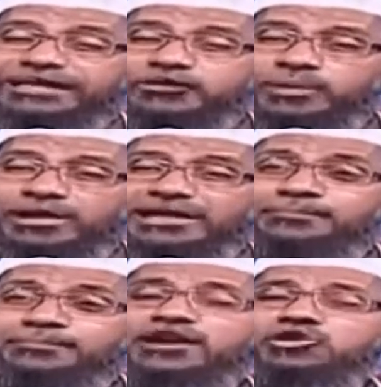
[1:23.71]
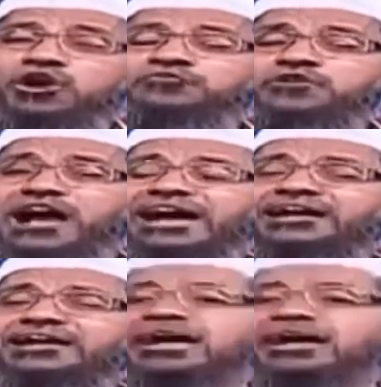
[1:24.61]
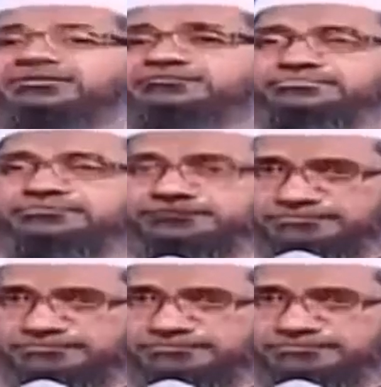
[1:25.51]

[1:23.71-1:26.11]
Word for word: যাতে আখিরাতের কথা তোমাদের মনে পড়ে